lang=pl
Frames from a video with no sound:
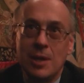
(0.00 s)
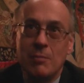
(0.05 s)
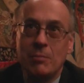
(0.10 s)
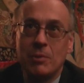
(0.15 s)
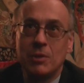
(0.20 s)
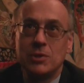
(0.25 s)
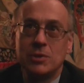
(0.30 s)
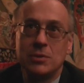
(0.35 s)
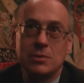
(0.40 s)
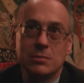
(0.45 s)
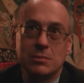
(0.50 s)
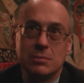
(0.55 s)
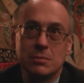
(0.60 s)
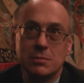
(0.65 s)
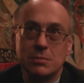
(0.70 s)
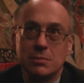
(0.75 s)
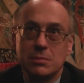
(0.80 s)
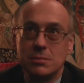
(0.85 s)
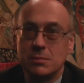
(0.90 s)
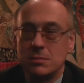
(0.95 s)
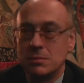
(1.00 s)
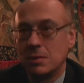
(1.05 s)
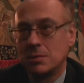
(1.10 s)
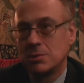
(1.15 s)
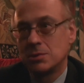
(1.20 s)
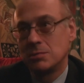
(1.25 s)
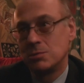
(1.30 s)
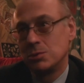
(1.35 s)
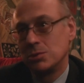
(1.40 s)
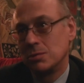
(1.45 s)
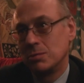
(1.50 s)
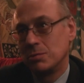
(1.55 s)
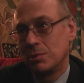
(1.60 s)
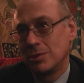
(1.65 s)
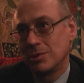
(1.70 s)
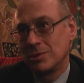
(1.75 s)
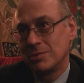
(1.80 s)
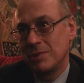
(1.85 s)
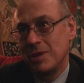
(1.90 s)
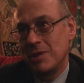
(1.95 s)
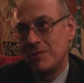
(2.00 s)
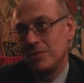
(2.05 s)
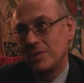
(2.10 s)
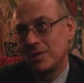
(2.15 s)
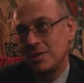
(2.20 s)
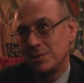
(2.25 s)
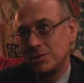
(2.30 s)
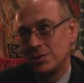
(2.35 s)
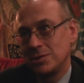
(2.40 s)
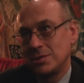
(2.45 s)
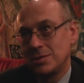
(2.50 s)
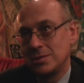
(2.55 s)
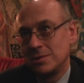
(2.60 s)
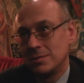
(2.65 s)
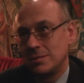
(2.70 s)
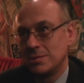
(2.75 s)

Powiedział, może musimy porozmawiać,